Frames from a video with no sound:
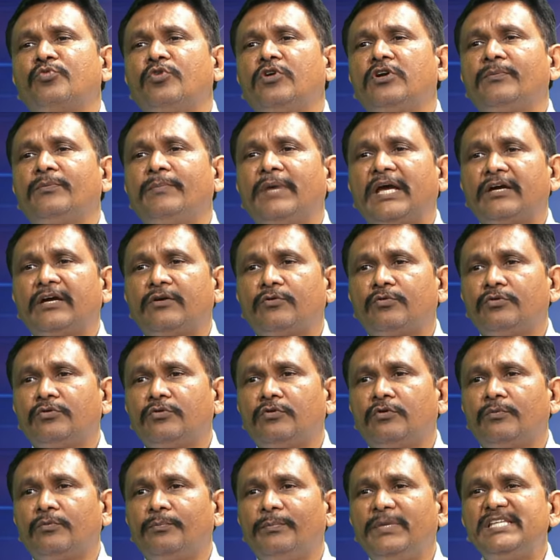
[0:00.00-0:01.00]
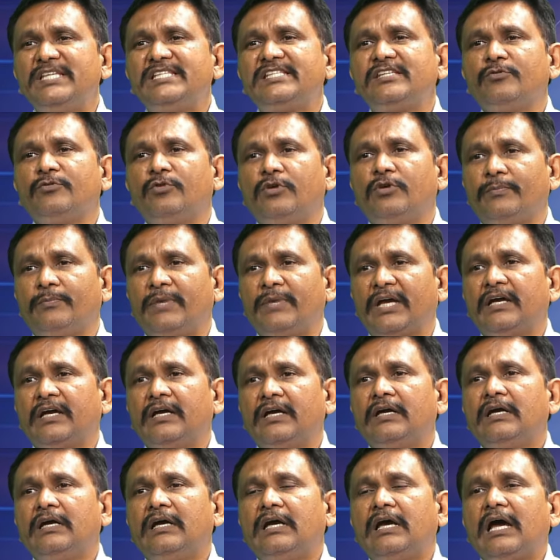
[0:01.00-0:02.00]
ఓట్ బ్యాంక్ ఉందో బీసీ ఓట్ బ్యాంక్
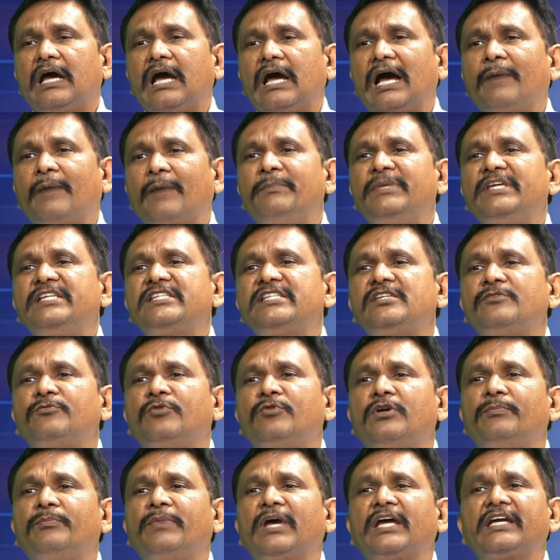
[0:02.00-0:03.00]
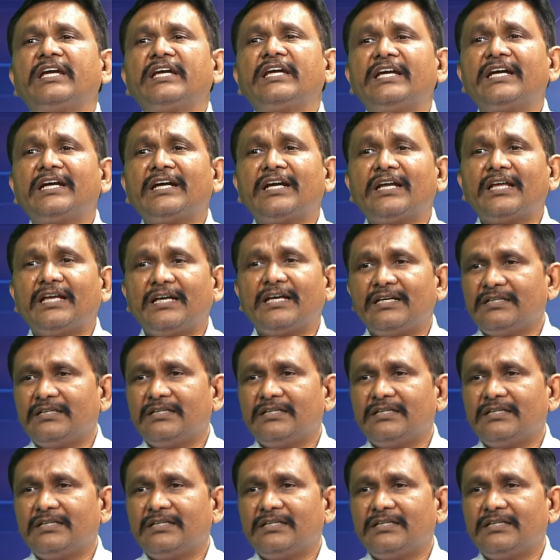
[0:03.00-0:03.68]
ఆ బీసీ ఓట్ బ్యాంక్ ఇక్కడ